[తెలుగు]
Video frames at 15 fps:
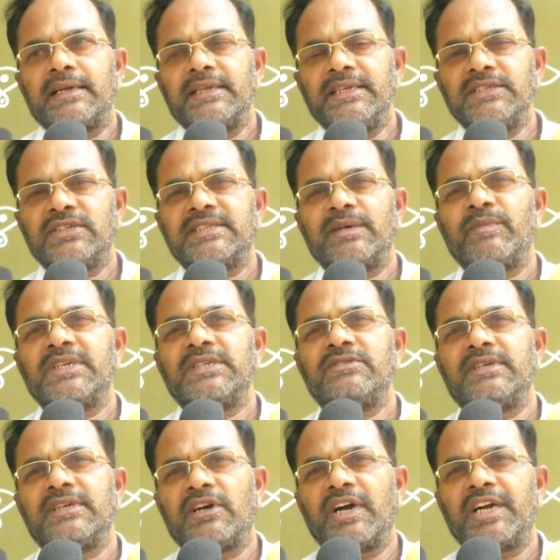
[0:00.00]
లీజ్కి సంబంధించిన
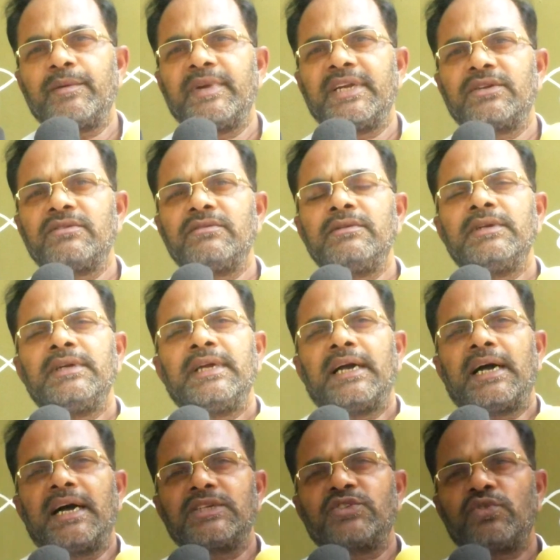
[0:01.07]
డాక్యుమెంటు
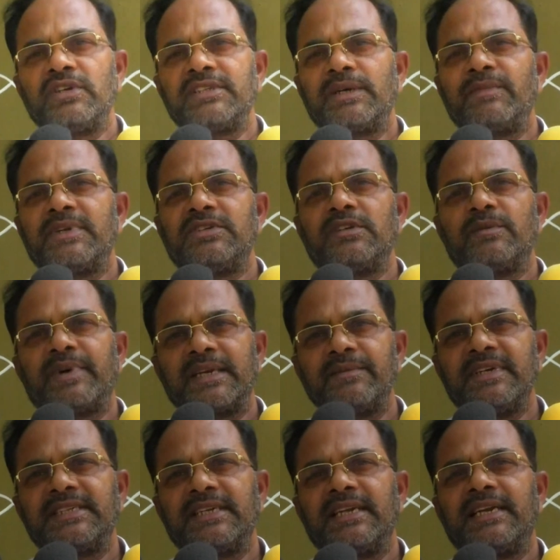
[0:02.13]
ఆ స్కూల్కి సంబంధించిన
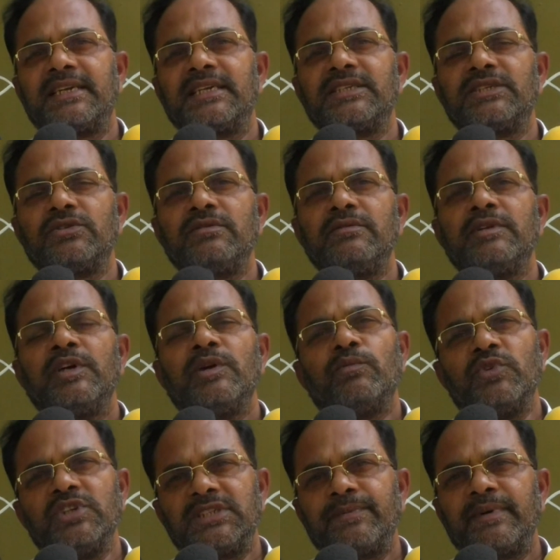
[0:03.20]
పర్మిషన్ లెటర్స్
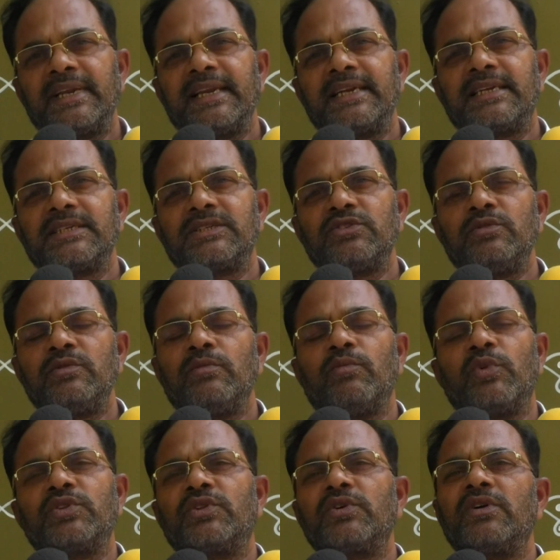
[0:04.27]
మున్సిపల్ లెటర్స్
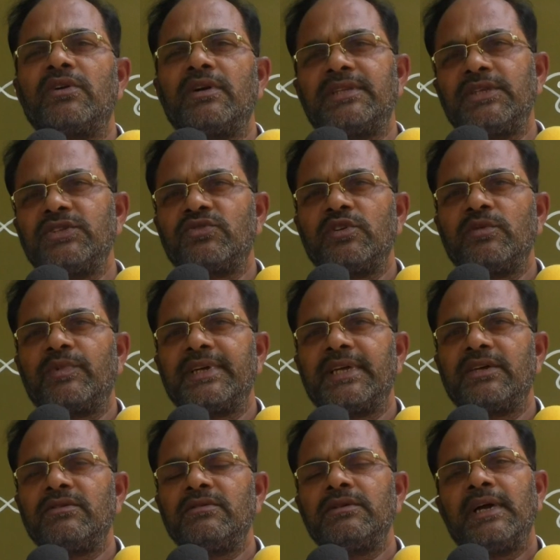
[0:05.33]
మొత్తం కూడా వాళ్ళు తీసుకుని
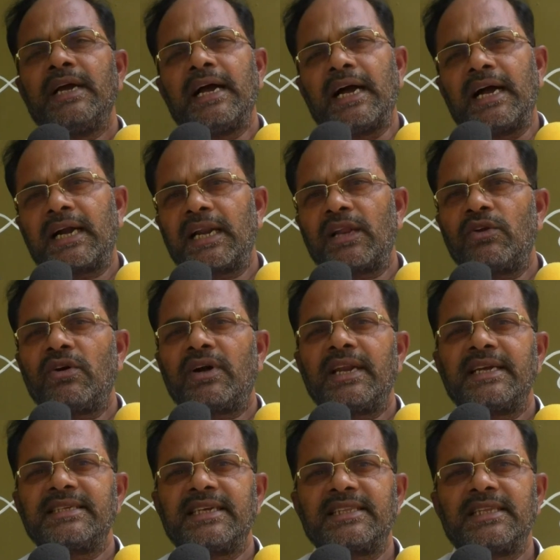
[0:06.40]
పోయారు అక్కడ
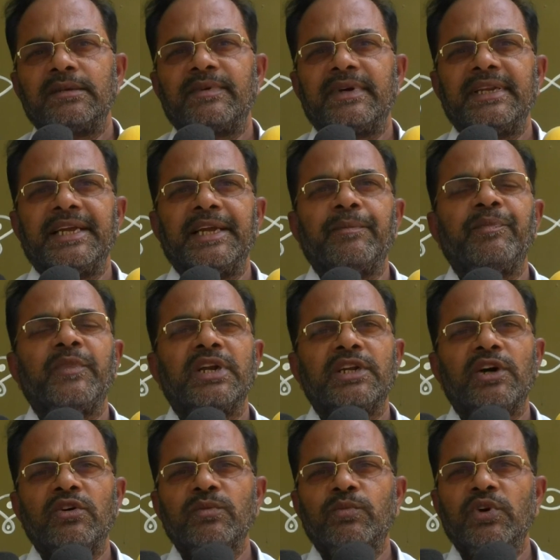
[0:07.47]
లోకల్గా సత్తనపల్లి
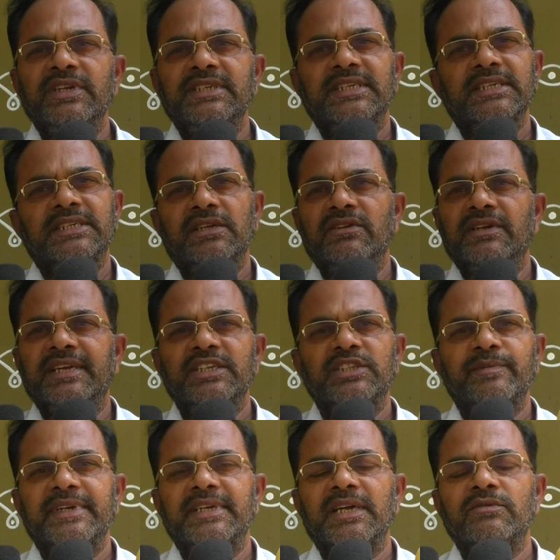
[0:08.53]
టౌన్ పోలీస్ స్టేషన్లో
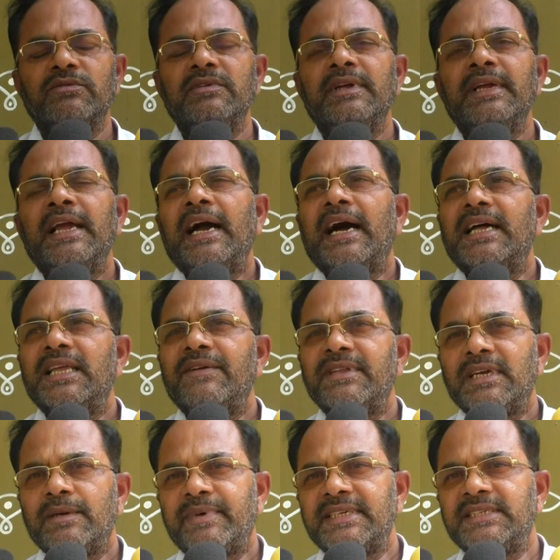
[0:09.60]
తీసుకెట్టాము
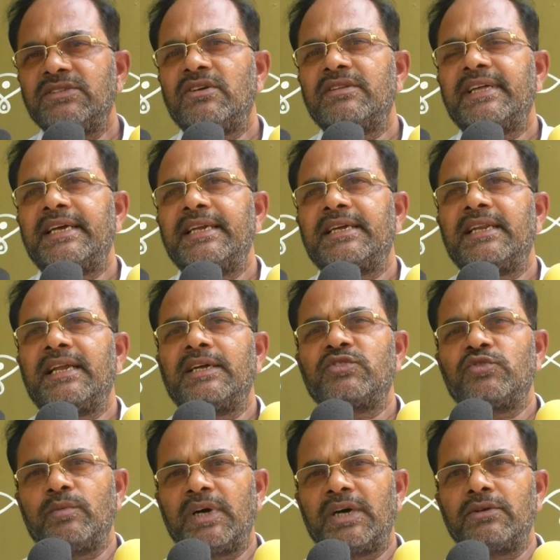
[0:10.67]
అదేవిధంగా పద్దెనిమిదో తారీఖున
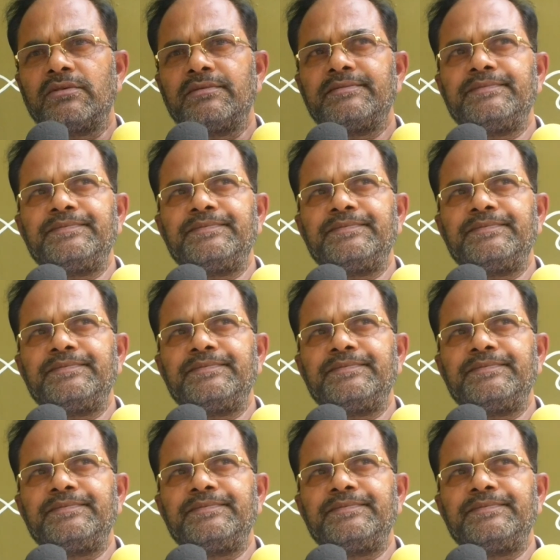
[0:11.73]
సుమారు